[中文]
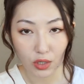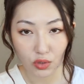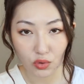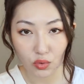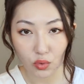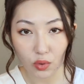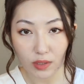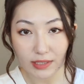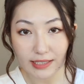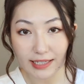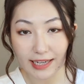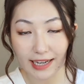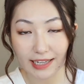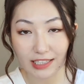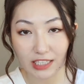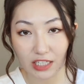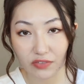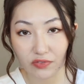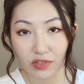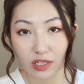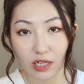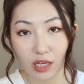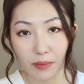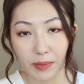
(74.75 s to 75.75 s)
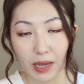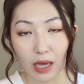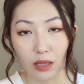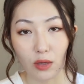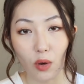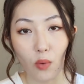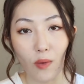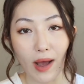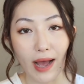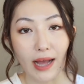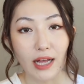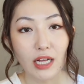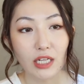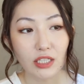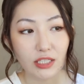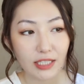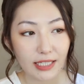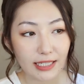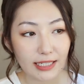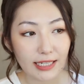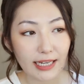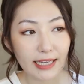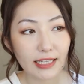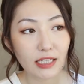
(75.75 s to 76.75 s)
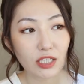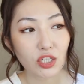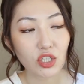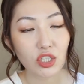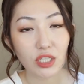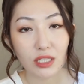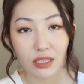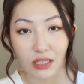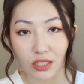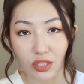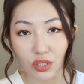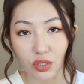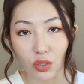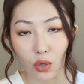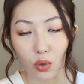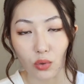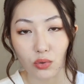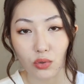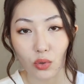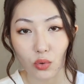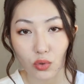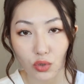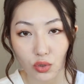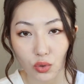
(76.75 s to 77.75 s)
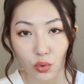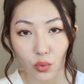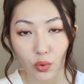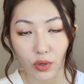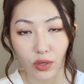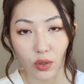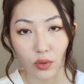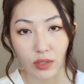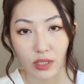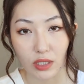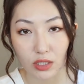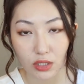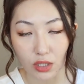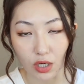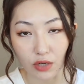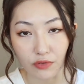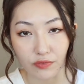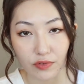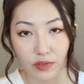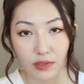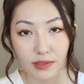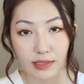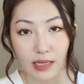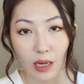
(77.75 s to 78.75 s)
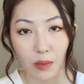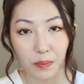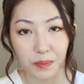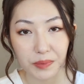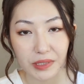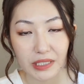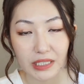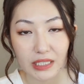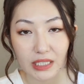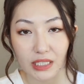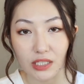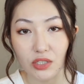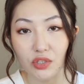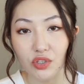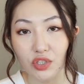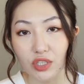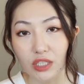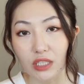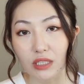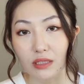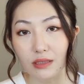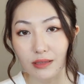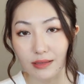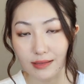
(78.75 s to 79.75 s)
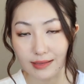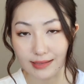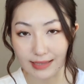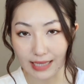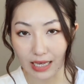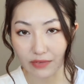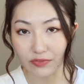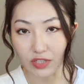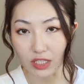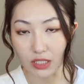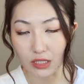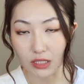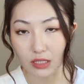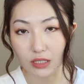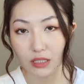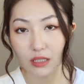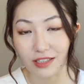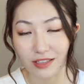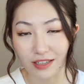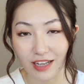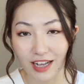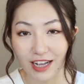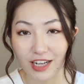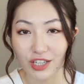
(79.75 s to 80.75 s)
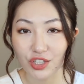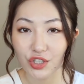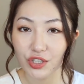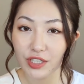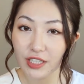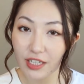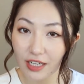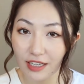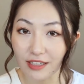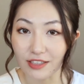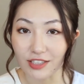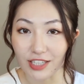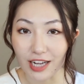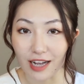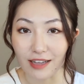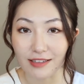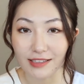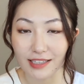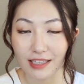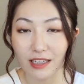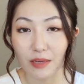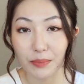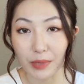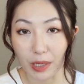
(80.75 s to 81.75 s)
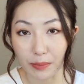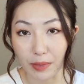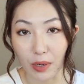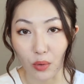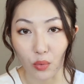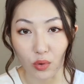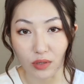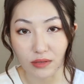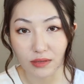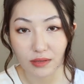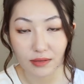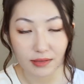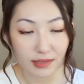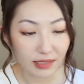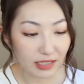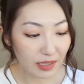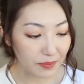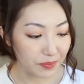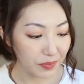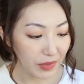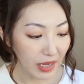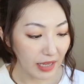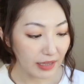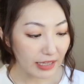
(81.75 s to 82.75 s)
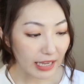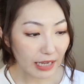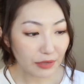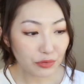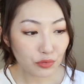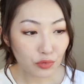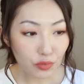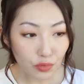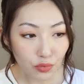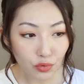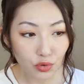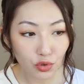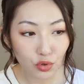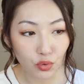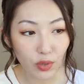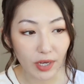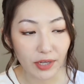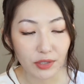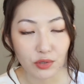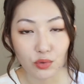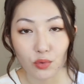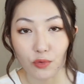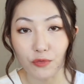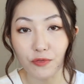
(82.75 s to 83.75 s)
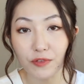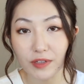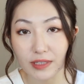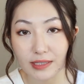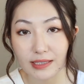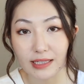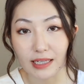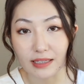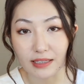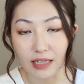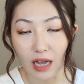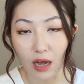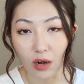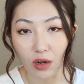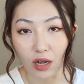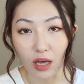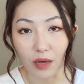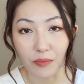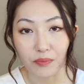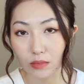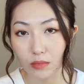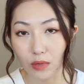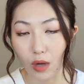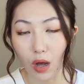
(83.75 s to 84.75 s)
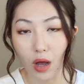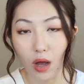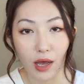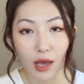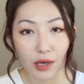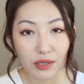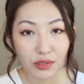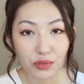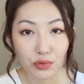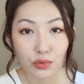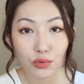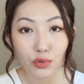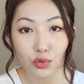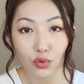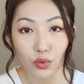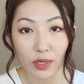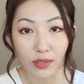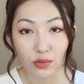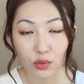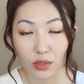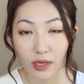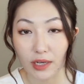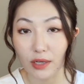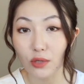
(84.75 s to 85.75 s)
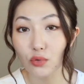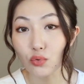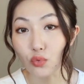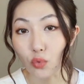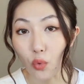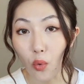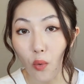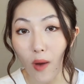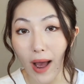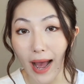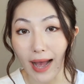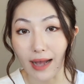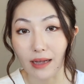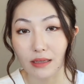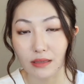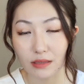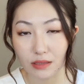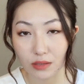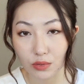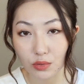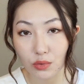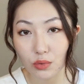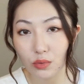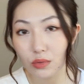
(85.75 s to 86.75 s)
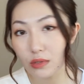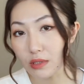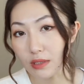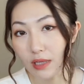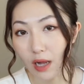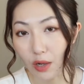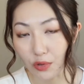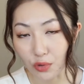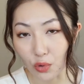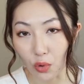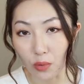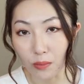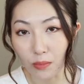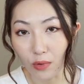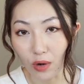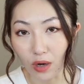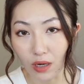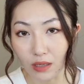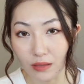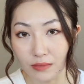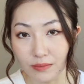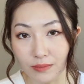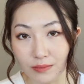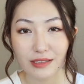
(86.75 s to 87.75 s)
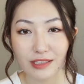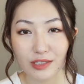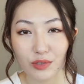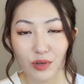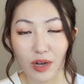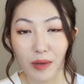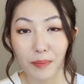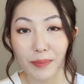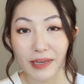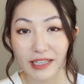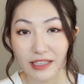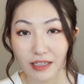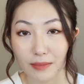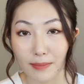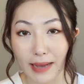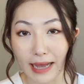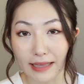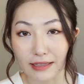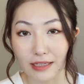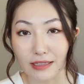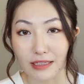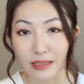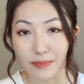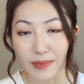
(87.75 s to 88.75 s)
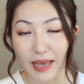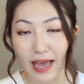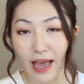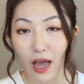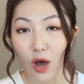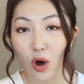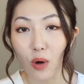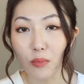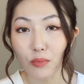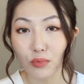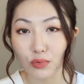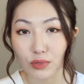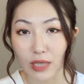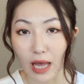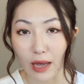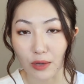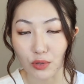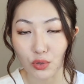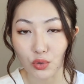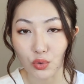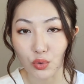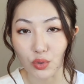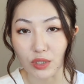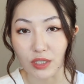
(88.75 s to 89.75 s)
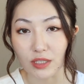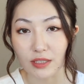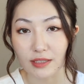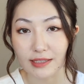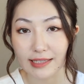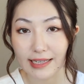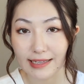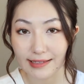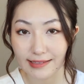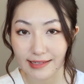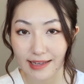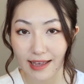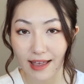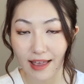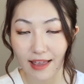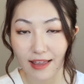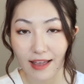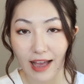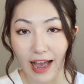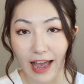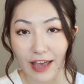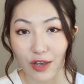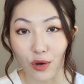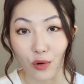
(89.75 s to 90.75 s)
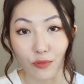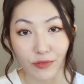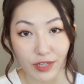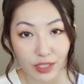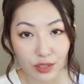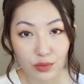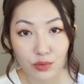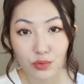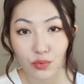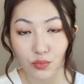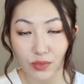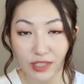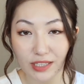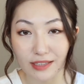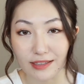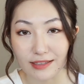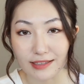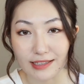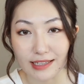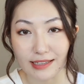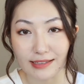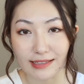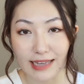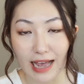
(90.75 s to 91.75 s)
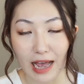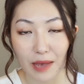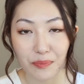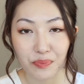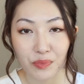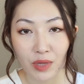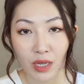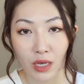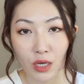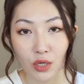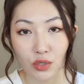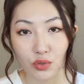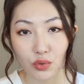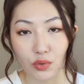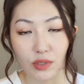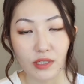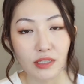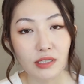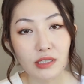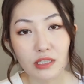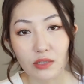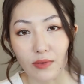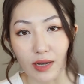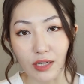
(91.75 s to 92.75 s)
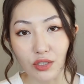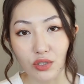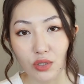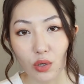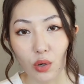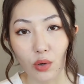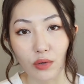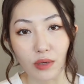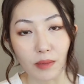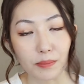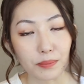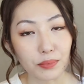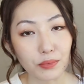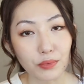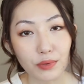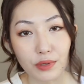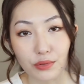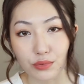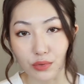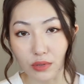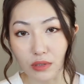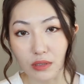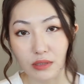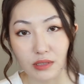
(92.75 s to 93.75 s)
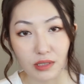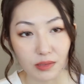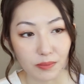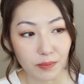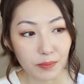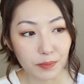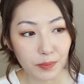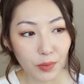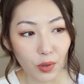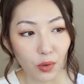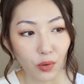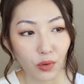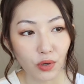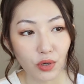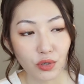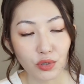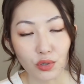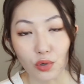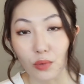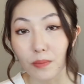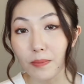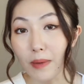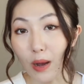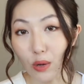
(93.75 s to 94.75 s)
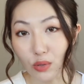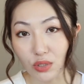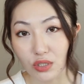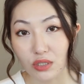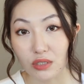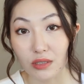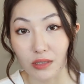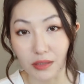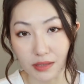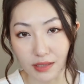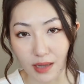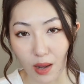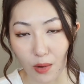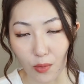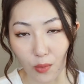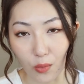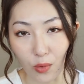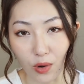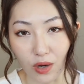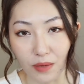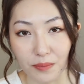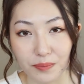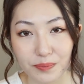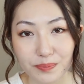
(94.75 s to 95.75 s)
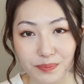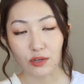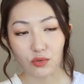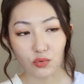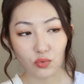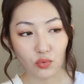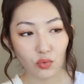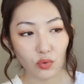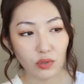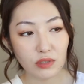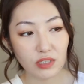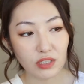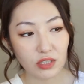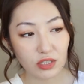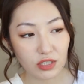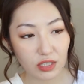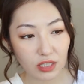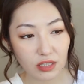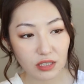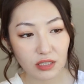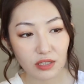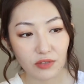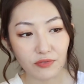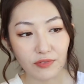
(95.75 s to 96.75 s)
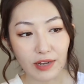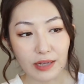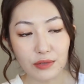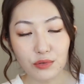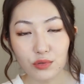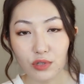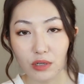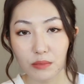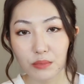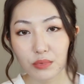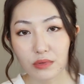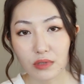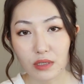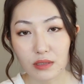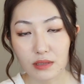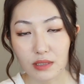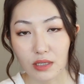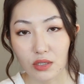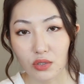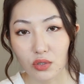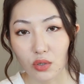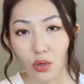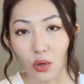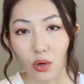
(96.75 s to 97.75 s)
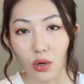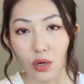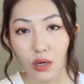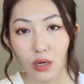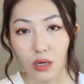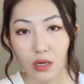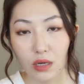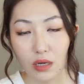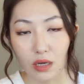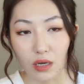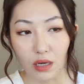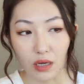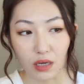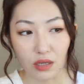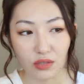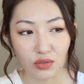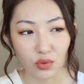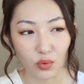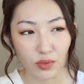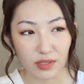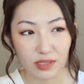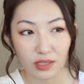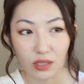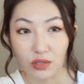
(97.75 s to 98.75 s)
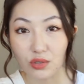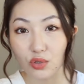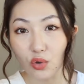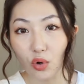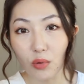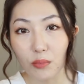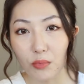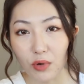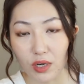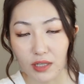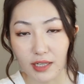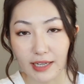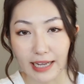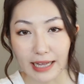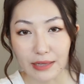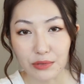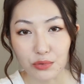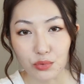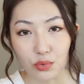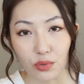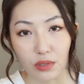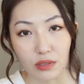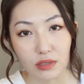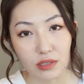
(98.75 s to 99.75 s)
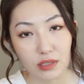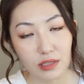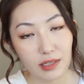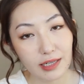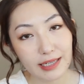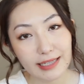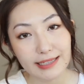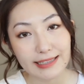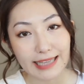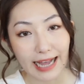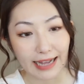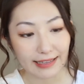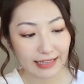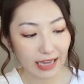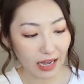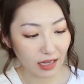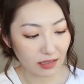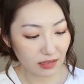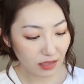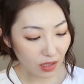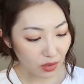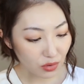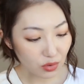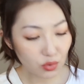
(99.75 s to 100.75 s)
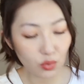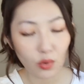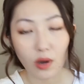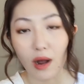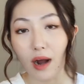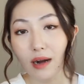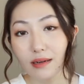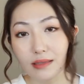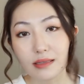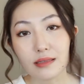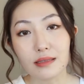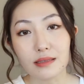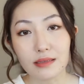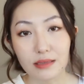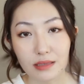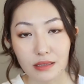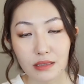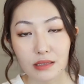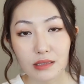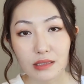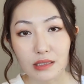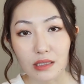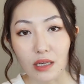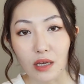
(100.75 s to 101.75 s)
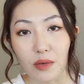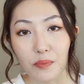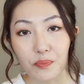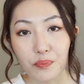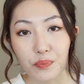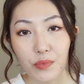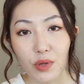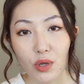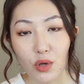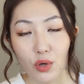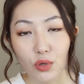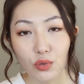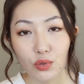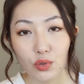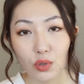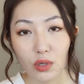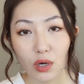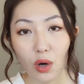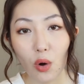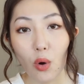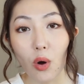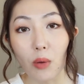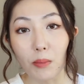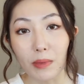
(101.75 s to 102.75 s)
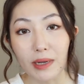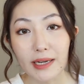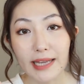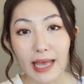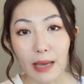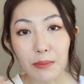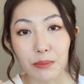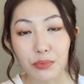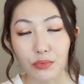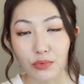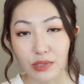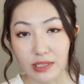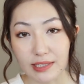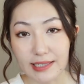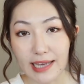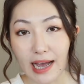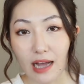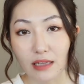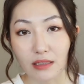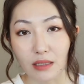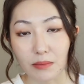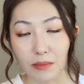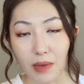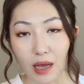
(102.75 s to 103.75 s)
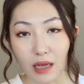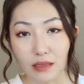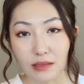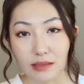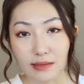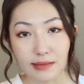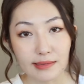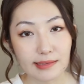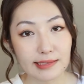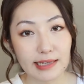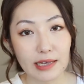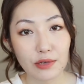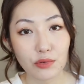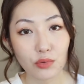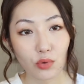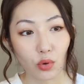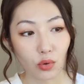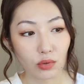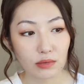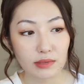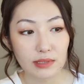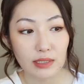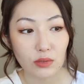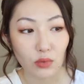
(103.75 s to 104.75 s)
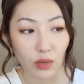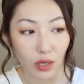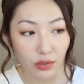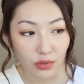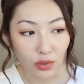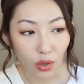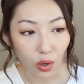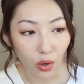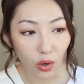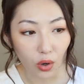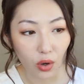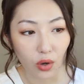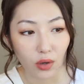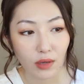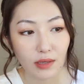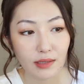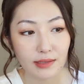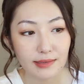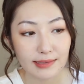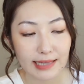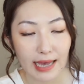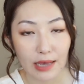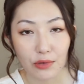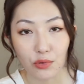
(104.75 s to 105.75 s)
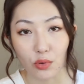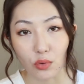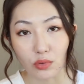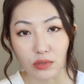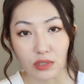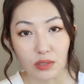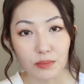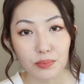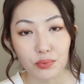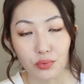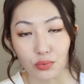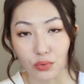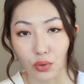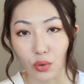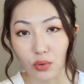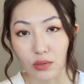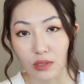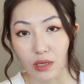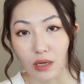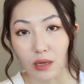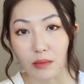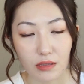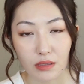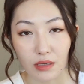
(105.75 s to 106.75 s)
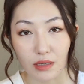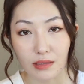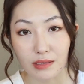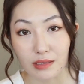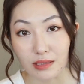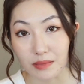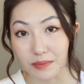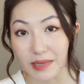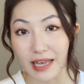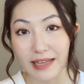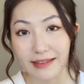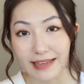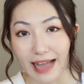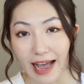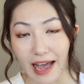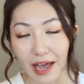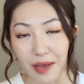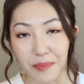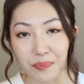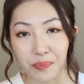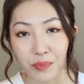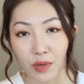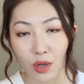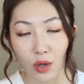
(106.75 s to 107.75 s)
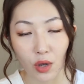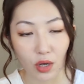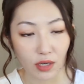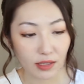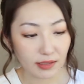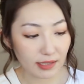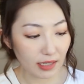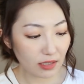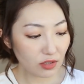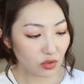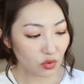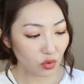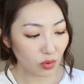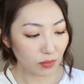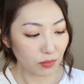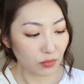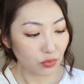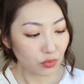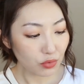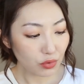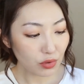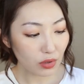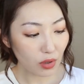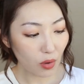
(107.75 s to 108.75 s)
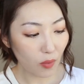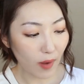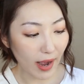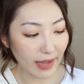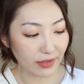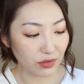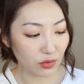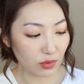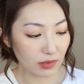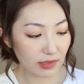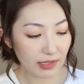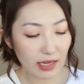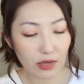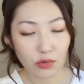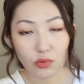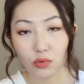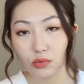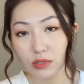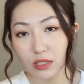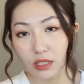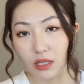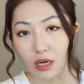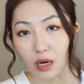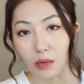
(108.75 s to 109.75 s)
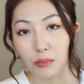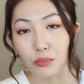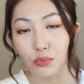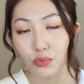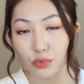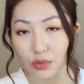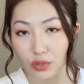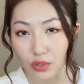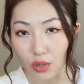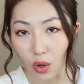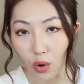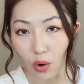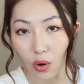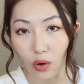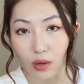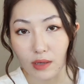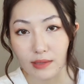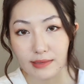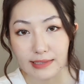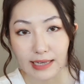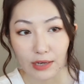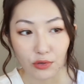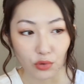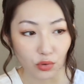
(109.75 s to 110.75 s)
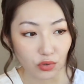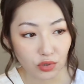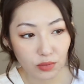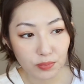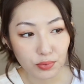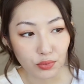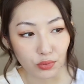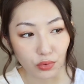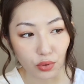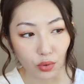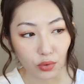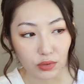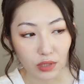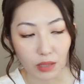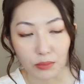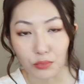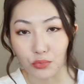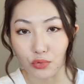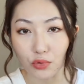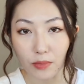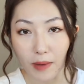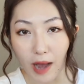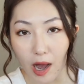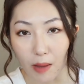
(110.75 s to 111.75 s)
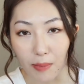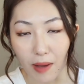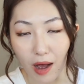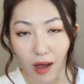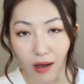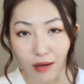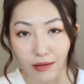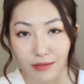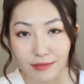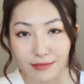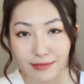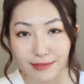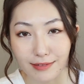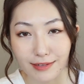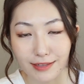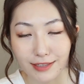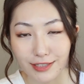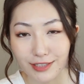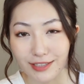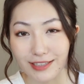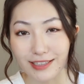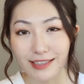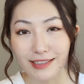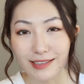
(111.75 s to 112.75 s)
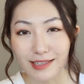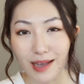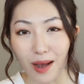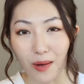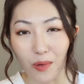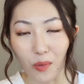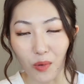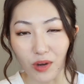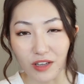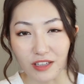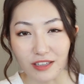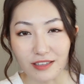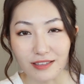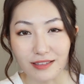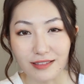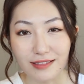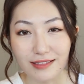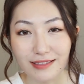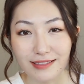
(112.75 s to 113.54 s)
如果你看成分列表的话，这一类的身体油都是会有一个成分叫 PEG seven，是一个很常见的表面活性剂，它遇水就分解掉了。一遇水就可以乳化，轻松洗掉油膜。这款贝德玛的里面还有木糖醇、烟酰胺，还有维生素 E 的添加，所以洗完之后也不会觉得紧绷，有保湿的效果。啊。如果你真的完全不能接受，呃，有一层油膜的感觉，你可以拿它当做二次清洁，就和我们脸部一样的嘛。你先用卸妆油，再用你普通的洗面奶。像这种沐浴的话，你就先用这个沐浴油，再用你普通的沐浴泡泡，是一个效果的。